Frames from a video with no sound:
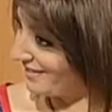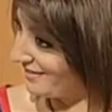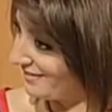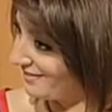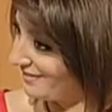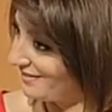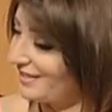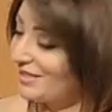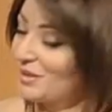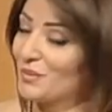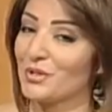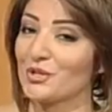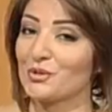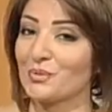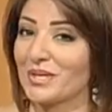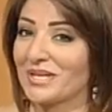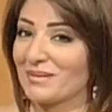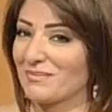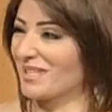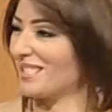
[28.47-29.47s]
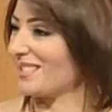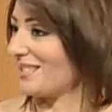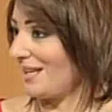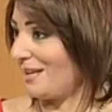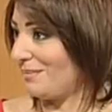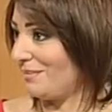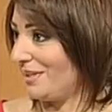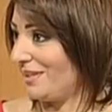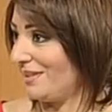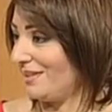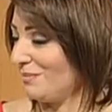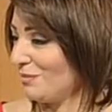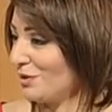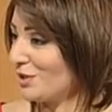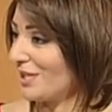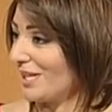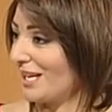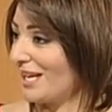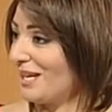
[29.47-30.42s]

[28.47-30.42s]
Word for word: نعم هو شوي يمكن صعب المصطلح علم